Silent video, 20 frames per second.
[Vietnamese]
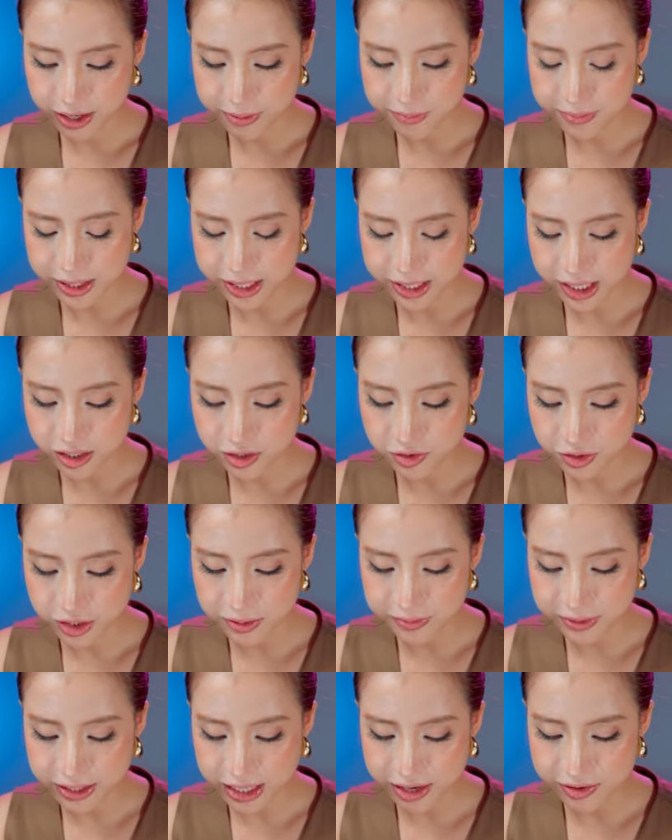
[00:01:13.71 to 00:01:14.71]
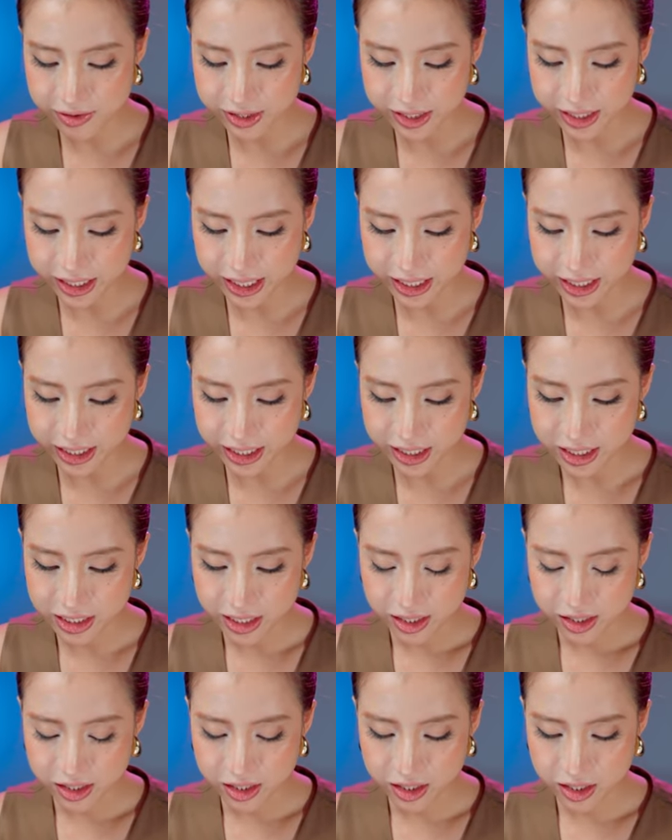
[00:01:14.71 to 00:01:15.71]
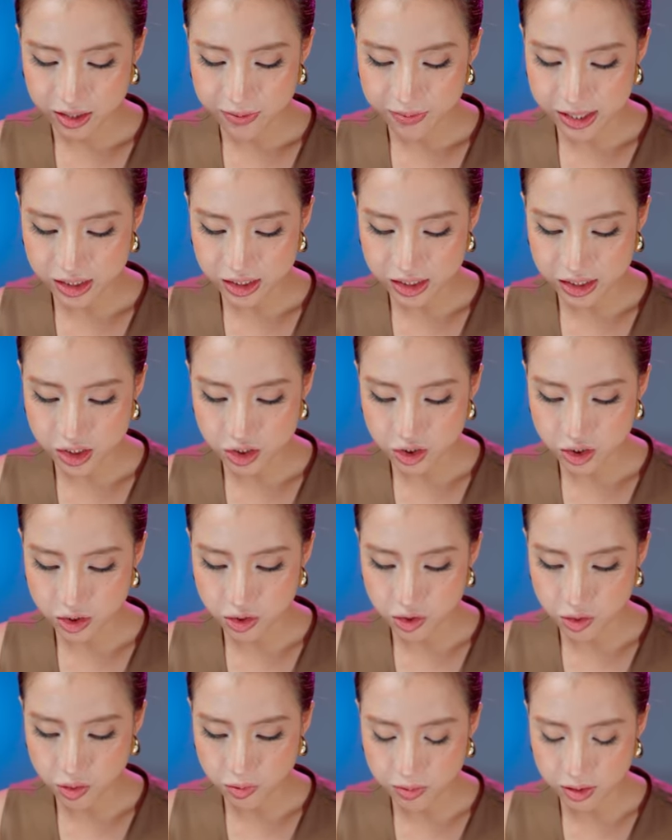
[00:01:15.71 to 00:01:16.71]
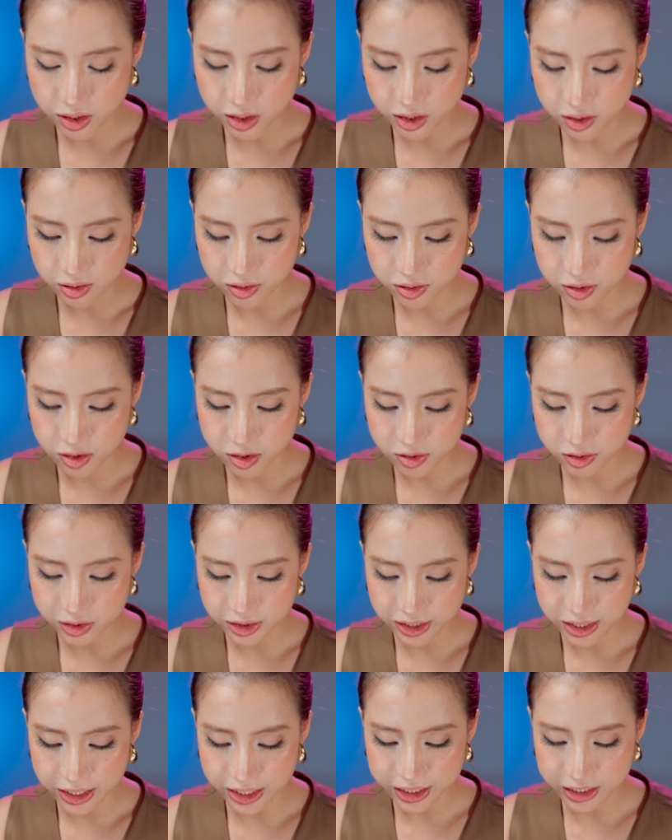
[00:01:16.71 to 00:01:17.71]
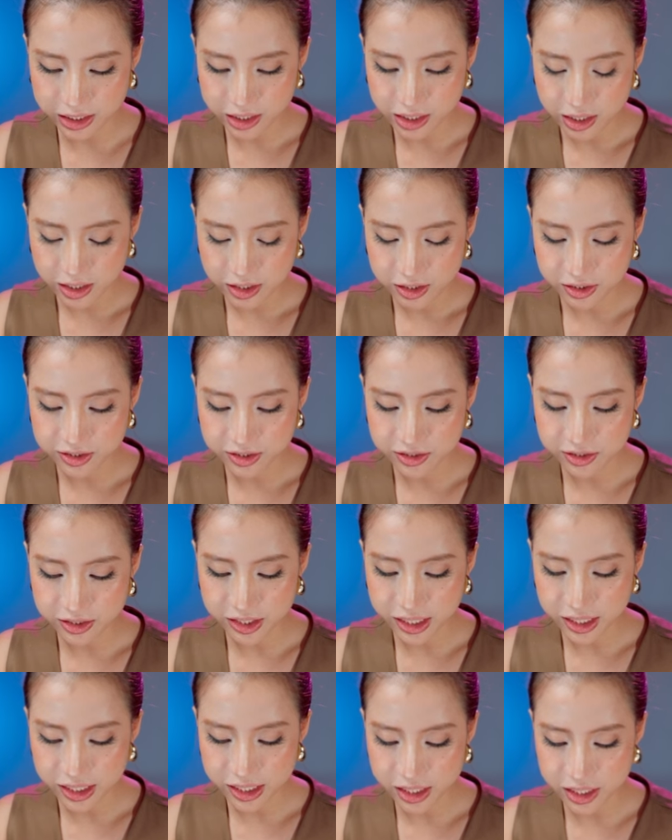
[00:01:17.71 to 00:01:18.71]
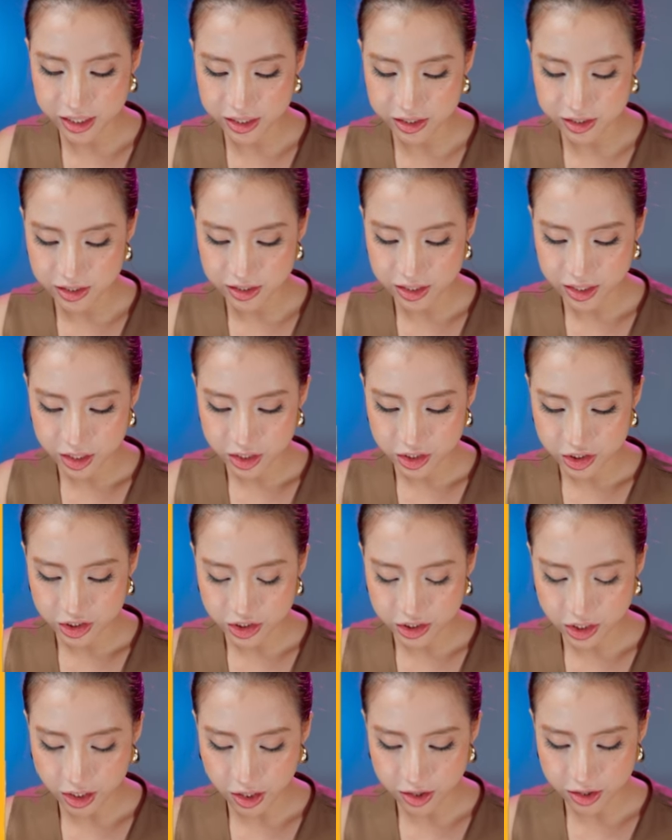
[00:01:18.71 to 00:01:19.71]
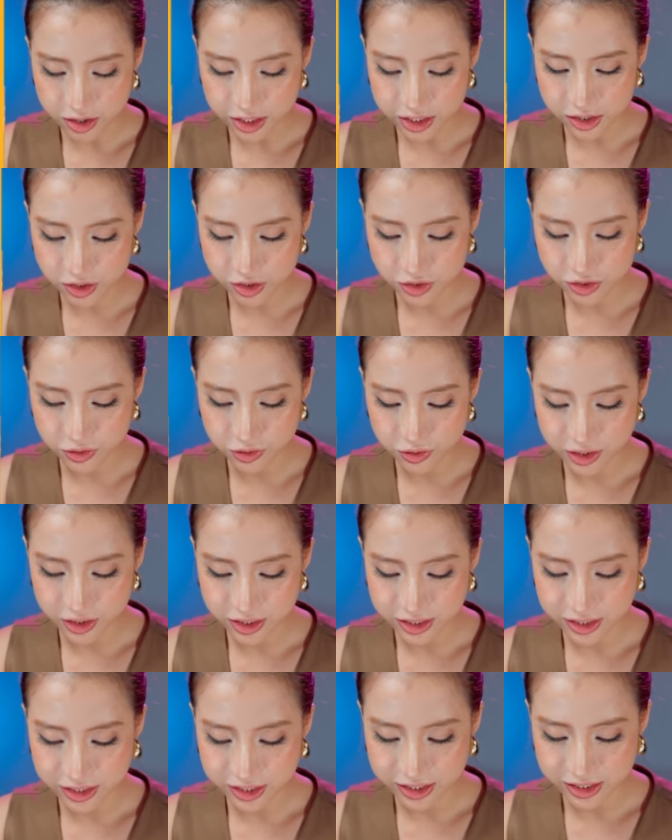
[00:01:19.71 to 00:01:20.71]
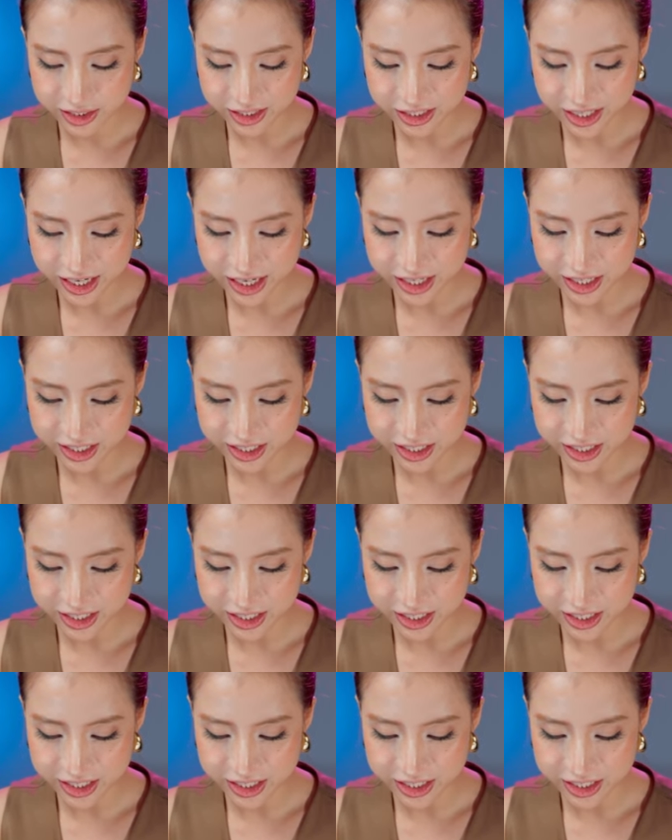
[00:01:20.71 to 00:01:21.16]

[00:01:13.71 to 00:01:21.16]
mà nhấc đầu kim cao như thế này á, thì các bạn sẽ sử dụng lực ngón tay giữa đẩy lên, trỏ đẩy xuống. Đây.